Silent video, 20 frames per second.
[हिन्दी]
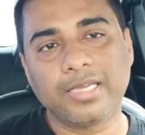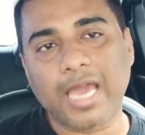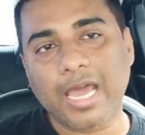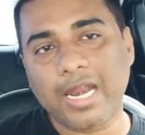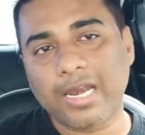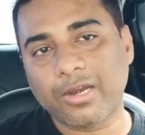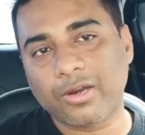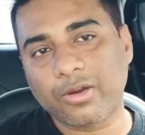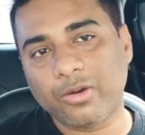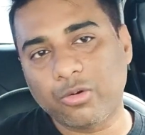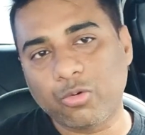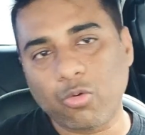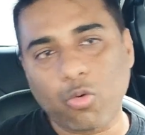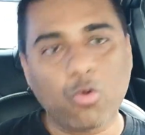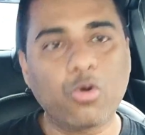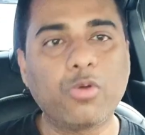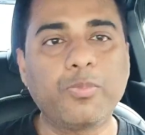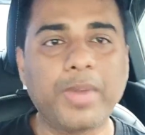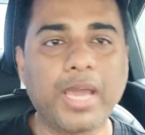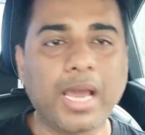यार
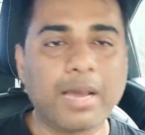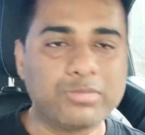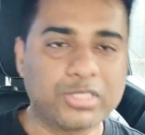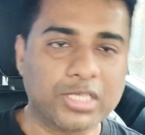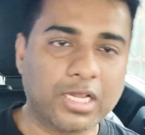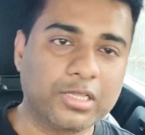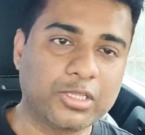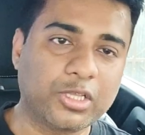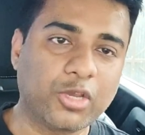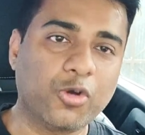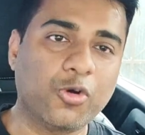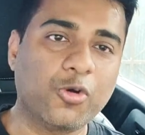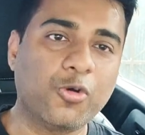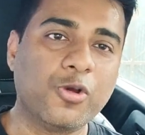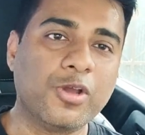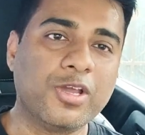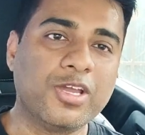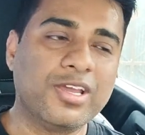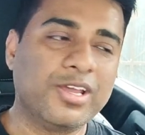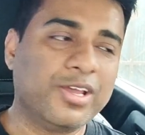रोड में आप चलते हो
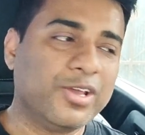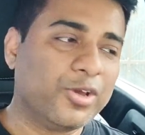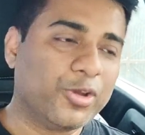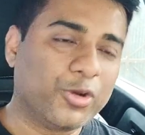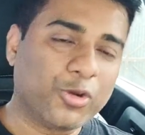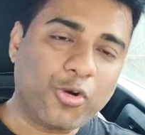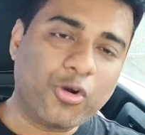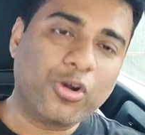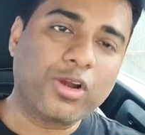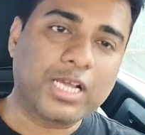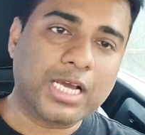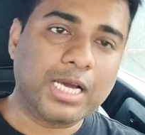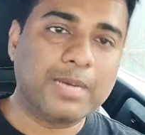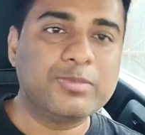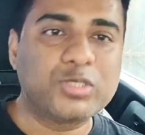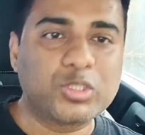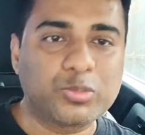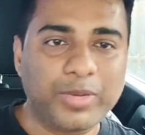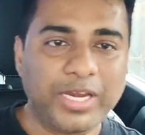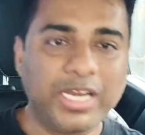रोड
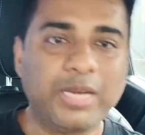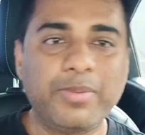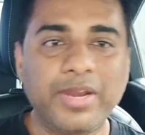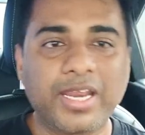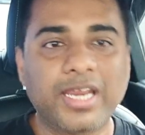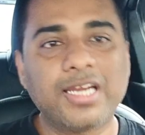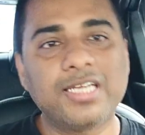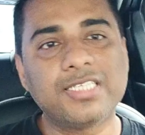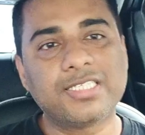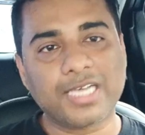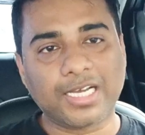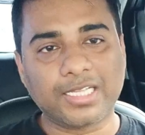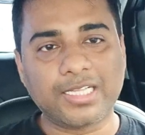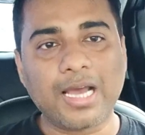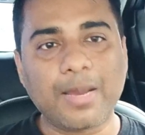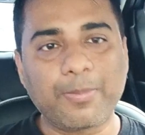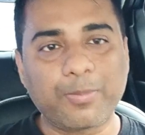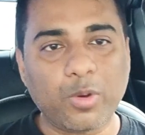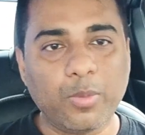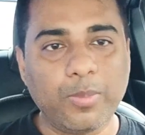कम स्पीड ब्रेकर
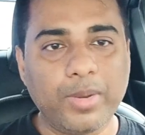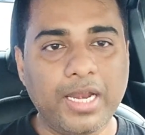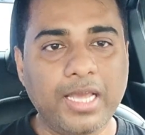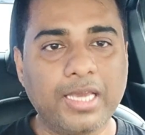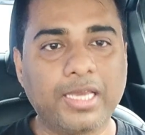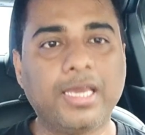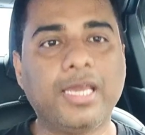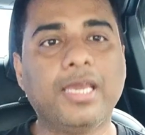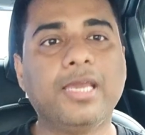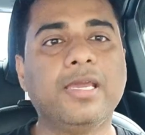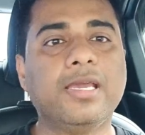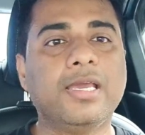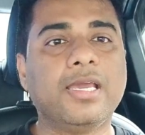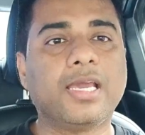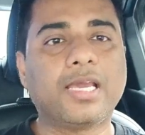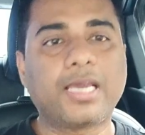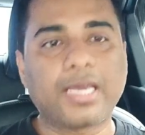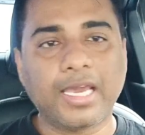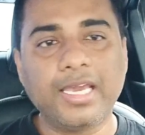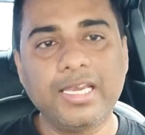ज्यादा आपको मिलेंगे
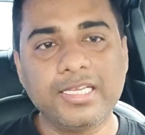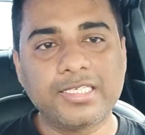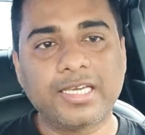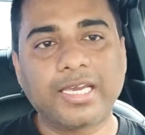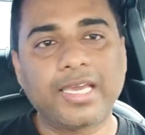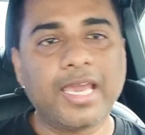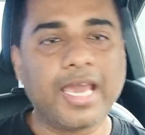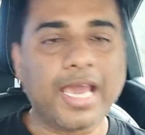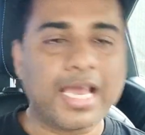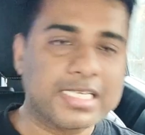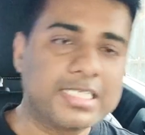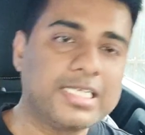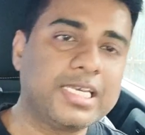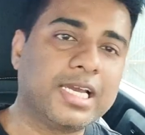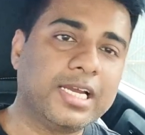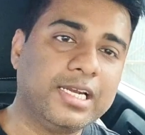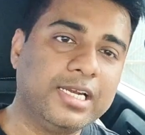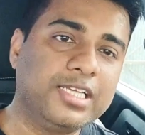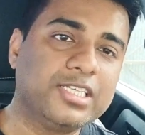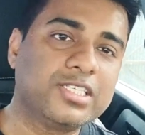कहीं जगह
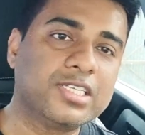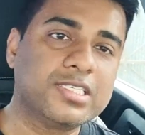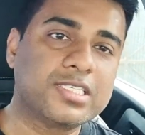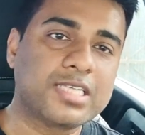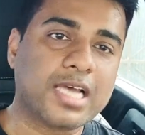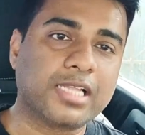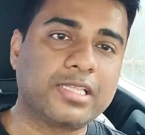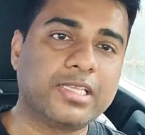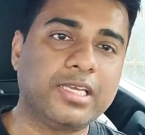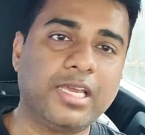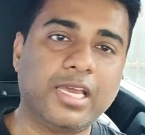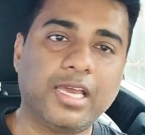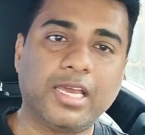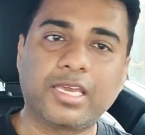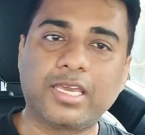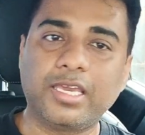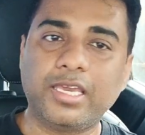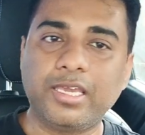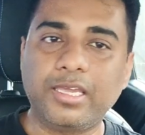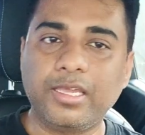ऐसी कंडीशंस आती
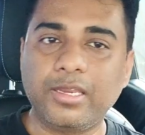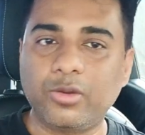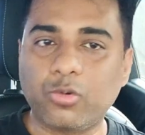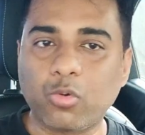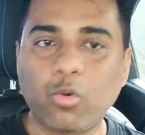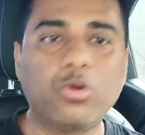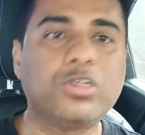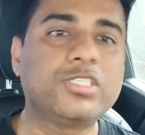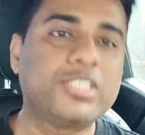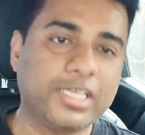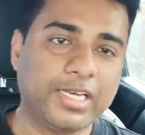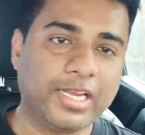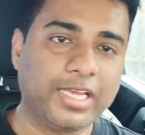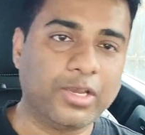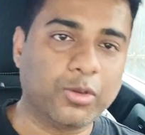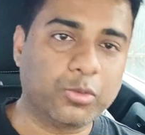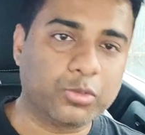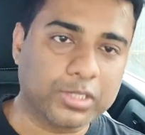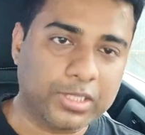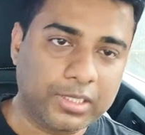हैं कि रोड्स ही
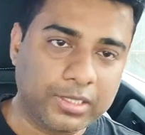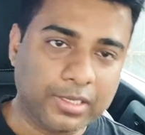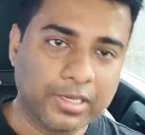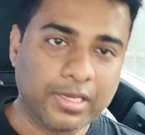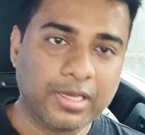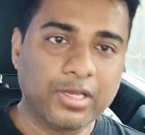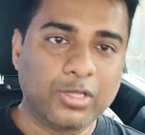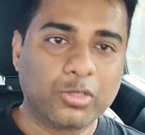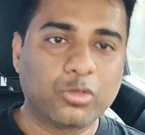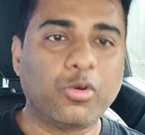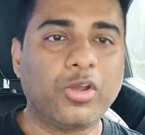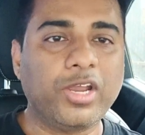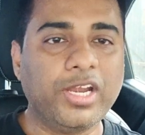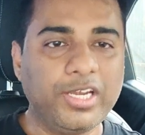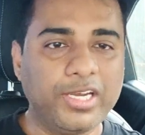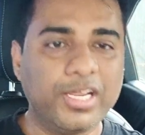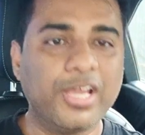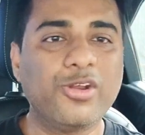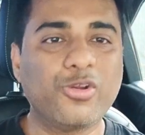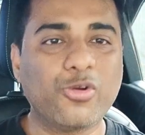नहीं होती तो
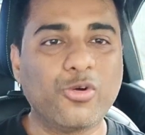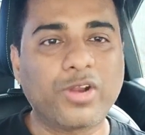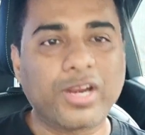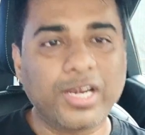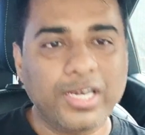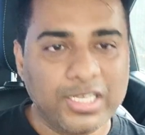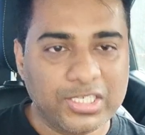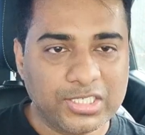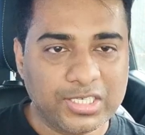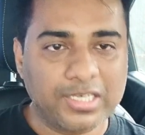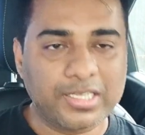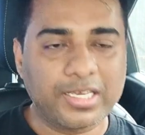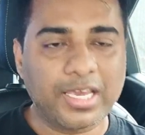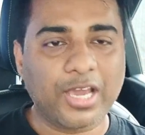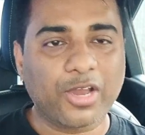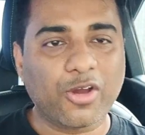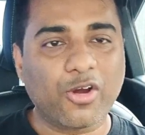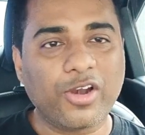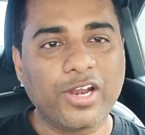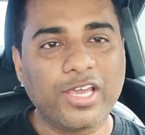इंडियन रोड कंडीशन
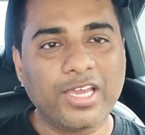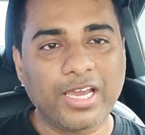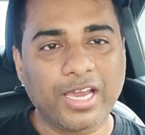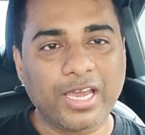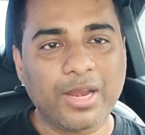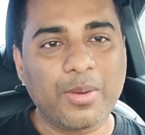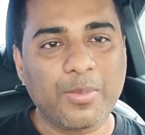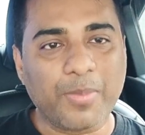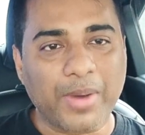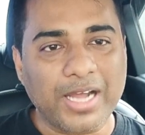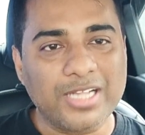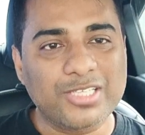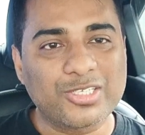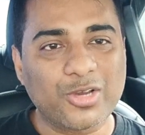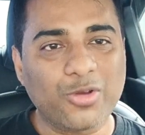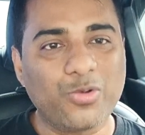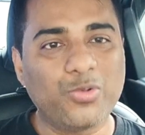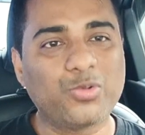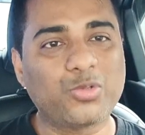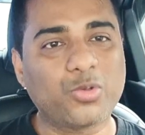के अकॉर्डिंग अगर मैं बात
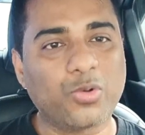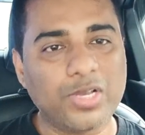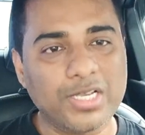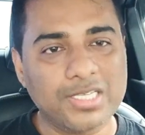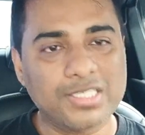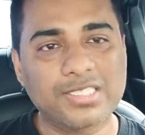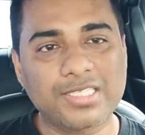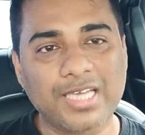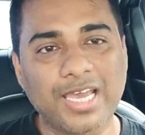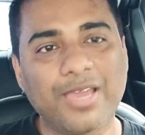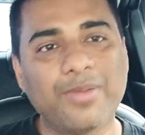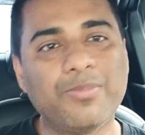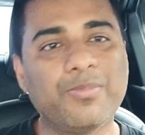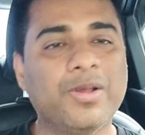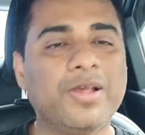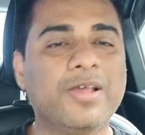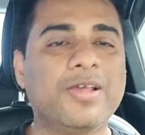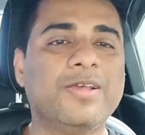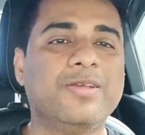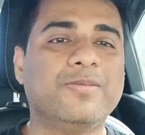करूं तो इस टाइम